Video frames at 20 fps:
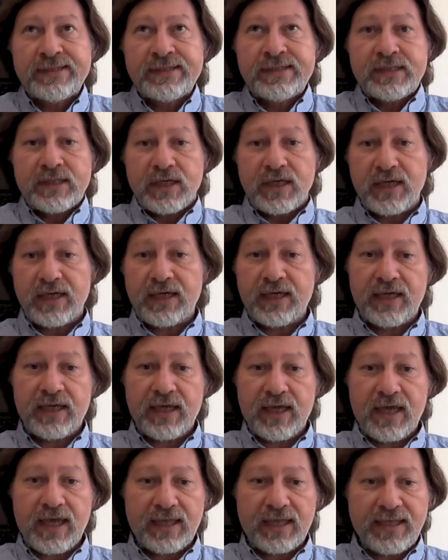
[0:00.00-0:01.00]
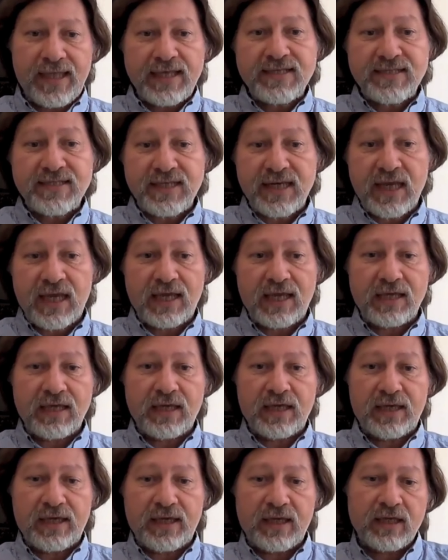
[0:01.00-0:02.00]
eh, ed
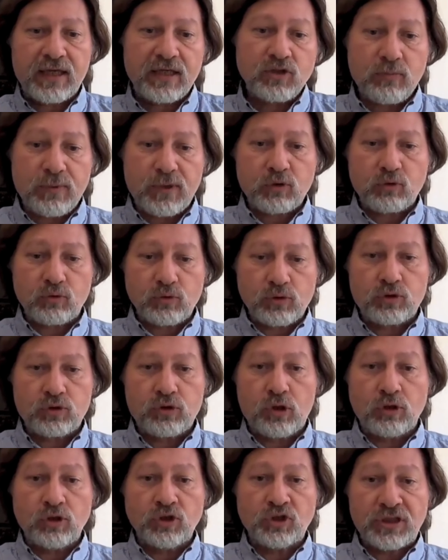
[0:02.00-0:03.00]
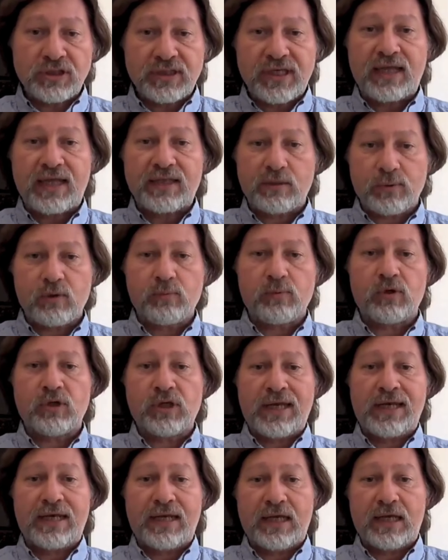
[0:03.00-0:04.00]
essere eh, soprattutto concentrati proprio
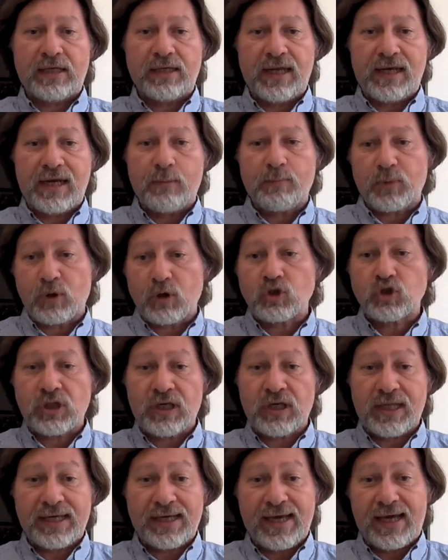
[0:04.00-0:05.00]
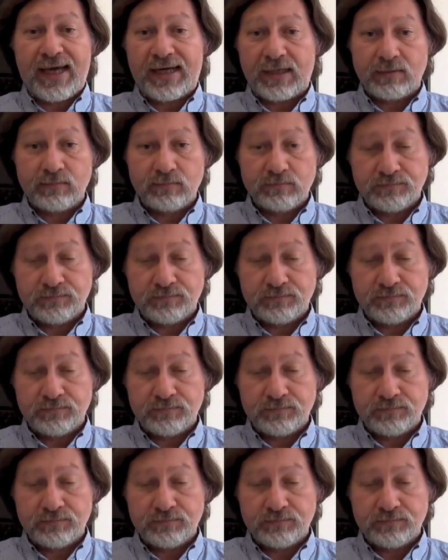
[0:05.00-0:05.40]
nel, nell'approccio della gara.